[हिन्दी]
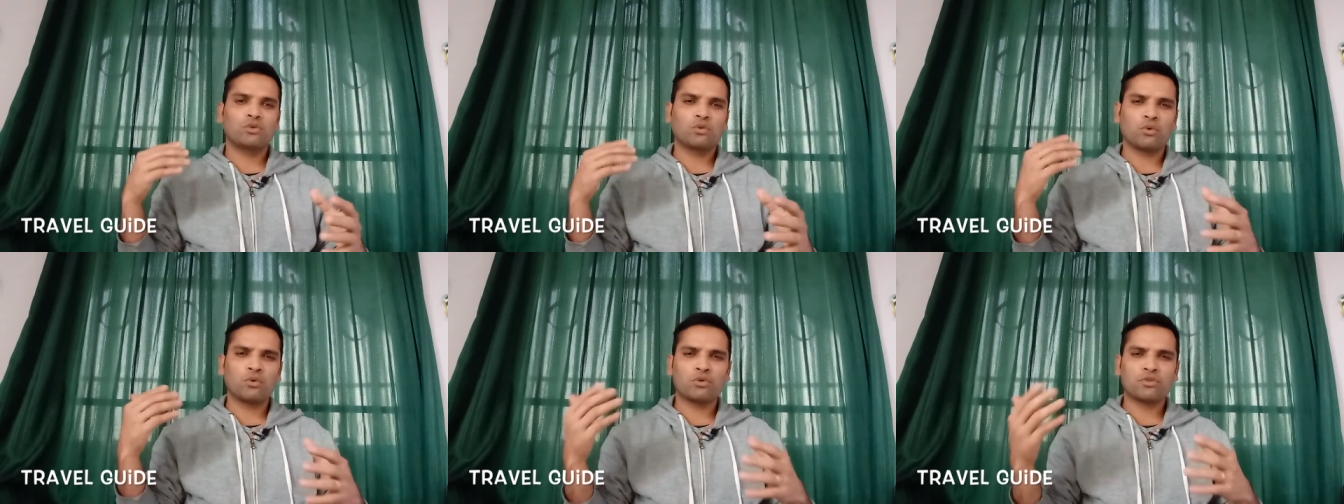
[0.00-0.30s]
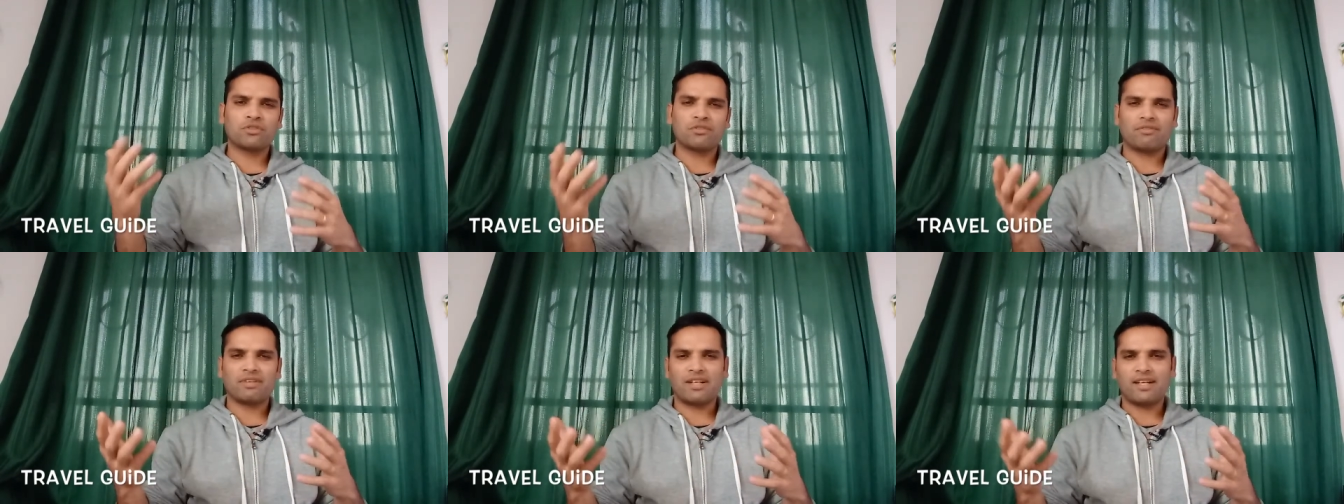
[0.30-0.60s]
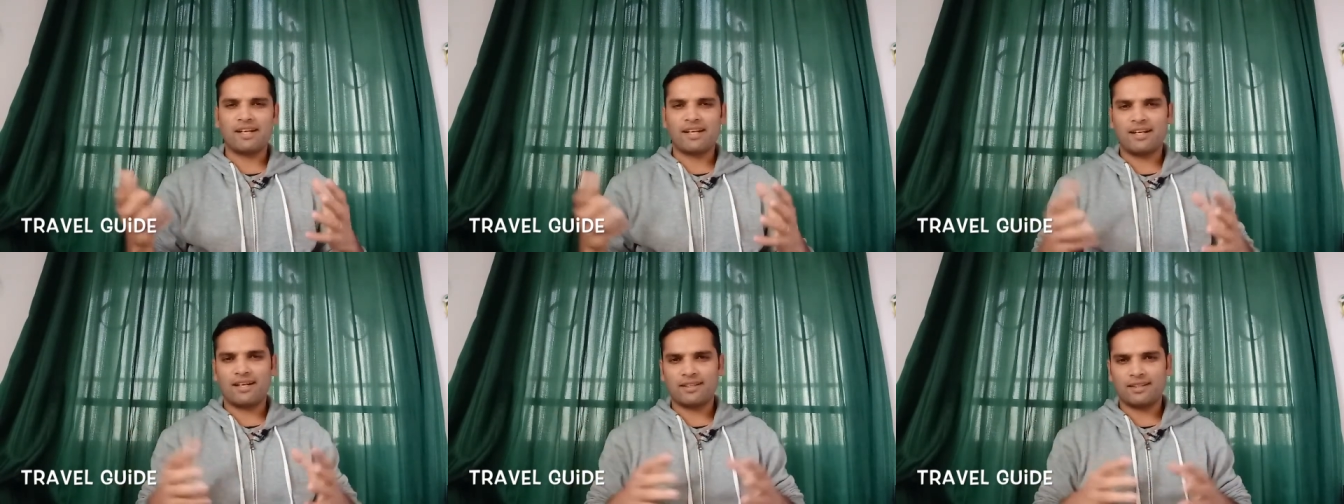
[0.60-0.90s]
दोस्त
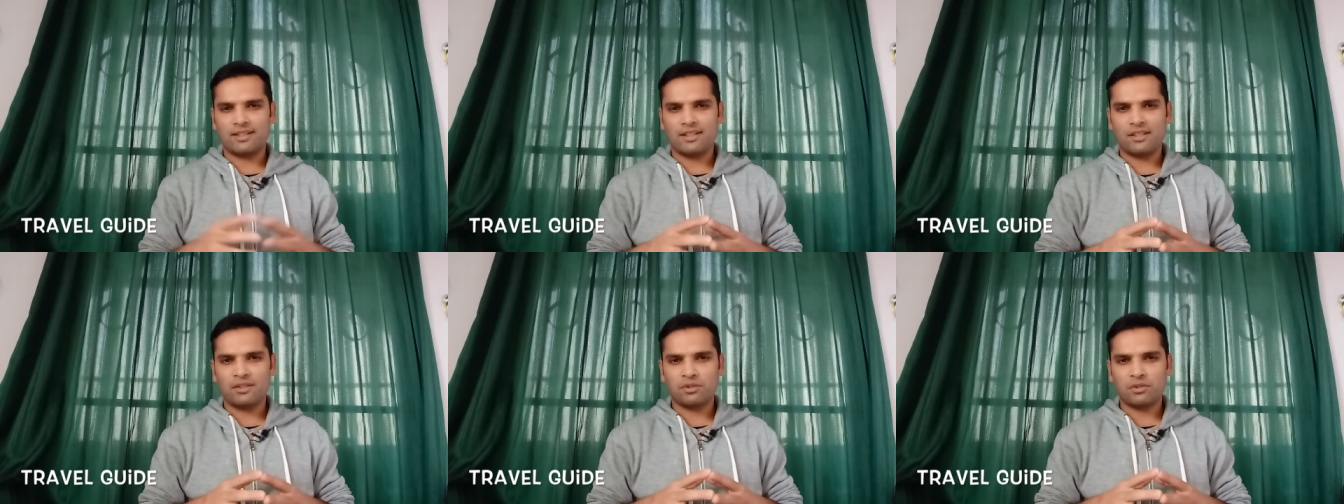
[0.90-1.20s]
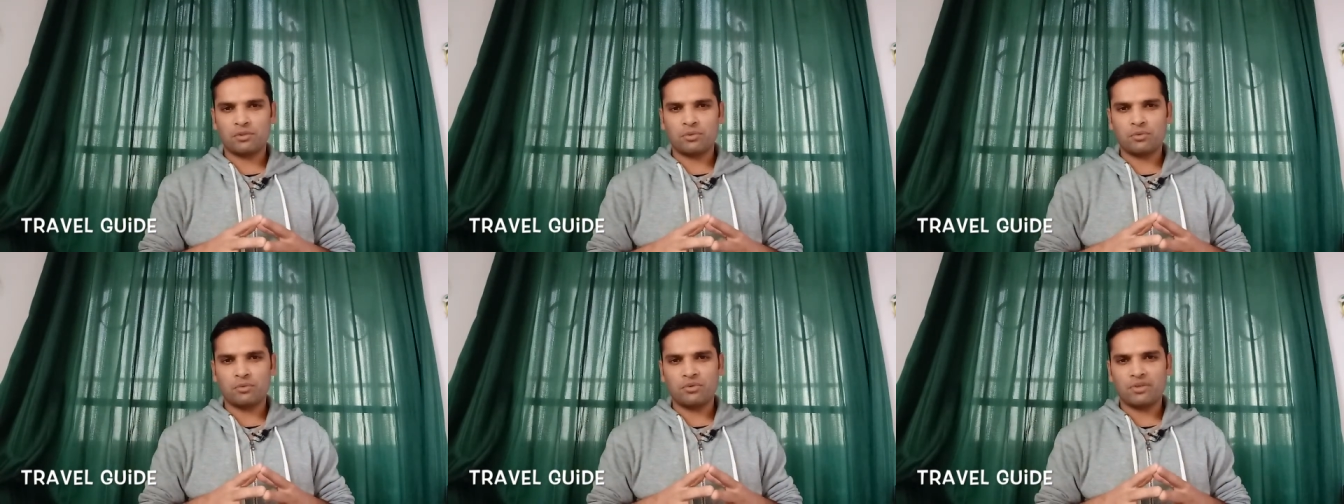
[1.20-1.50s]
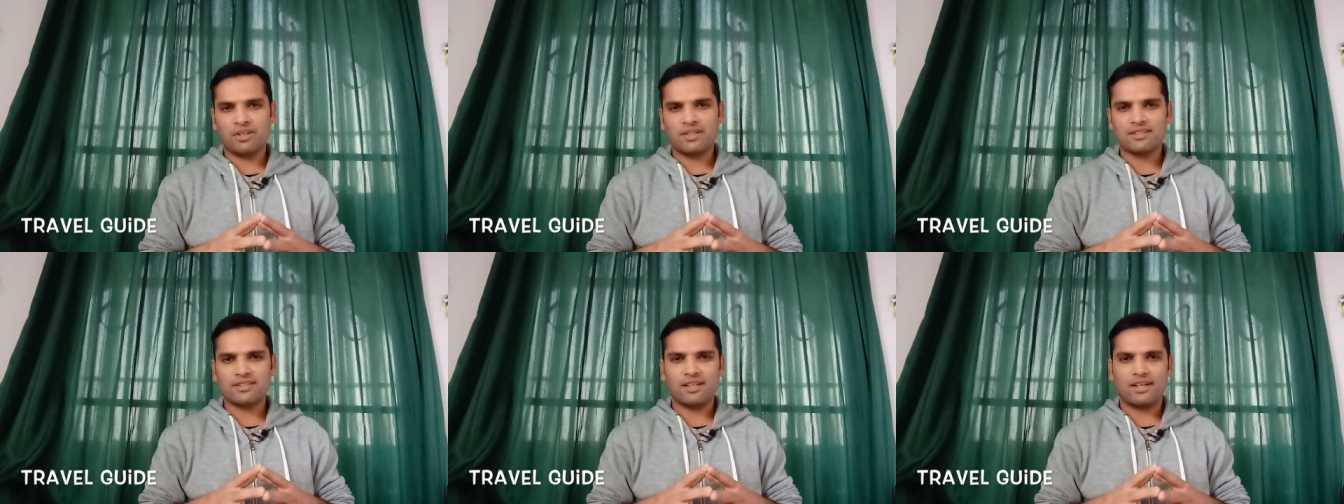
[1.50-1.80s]
वगैरह आते हैं तो
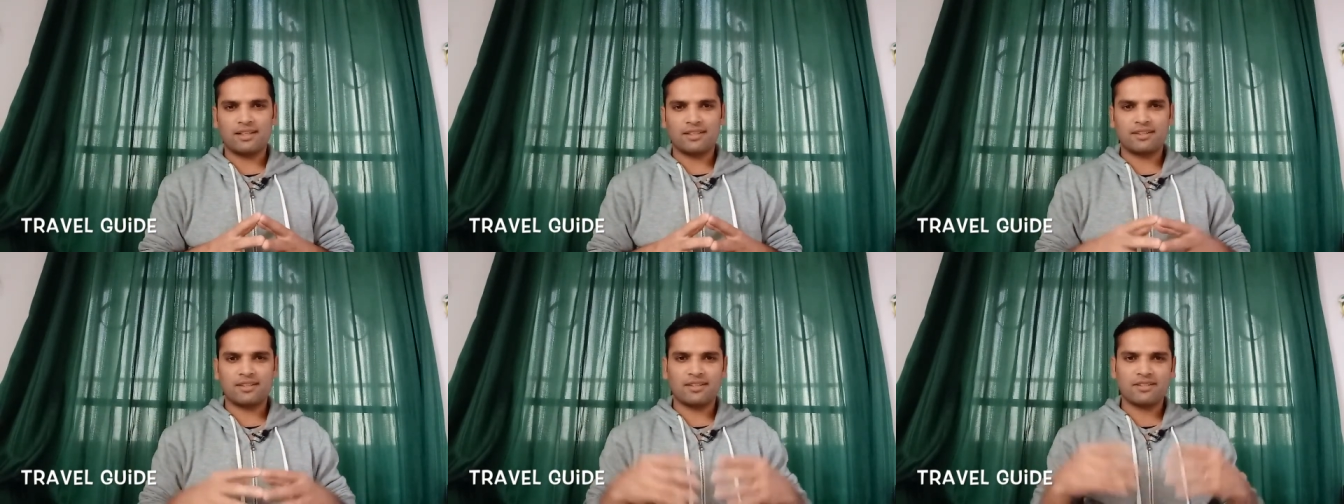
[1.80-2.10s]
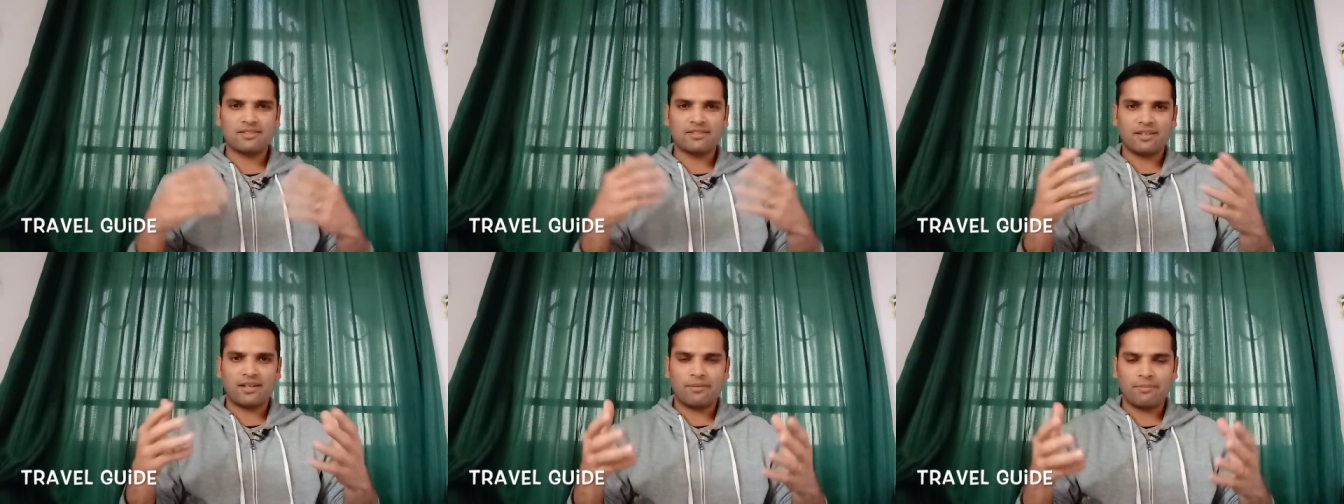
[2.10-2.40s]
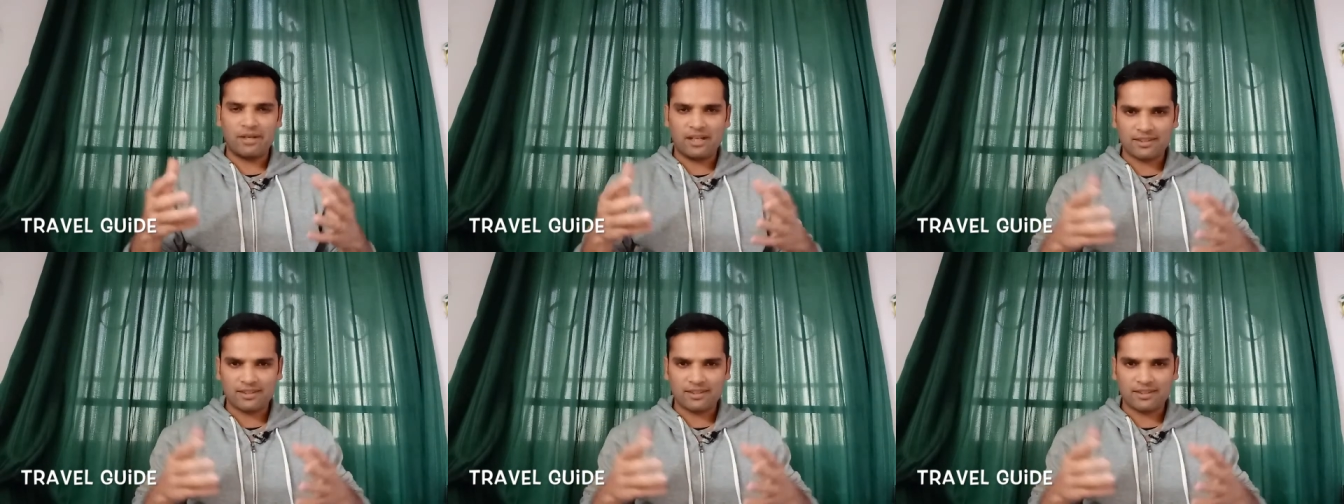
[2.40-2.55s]
उनके साथ किस तरह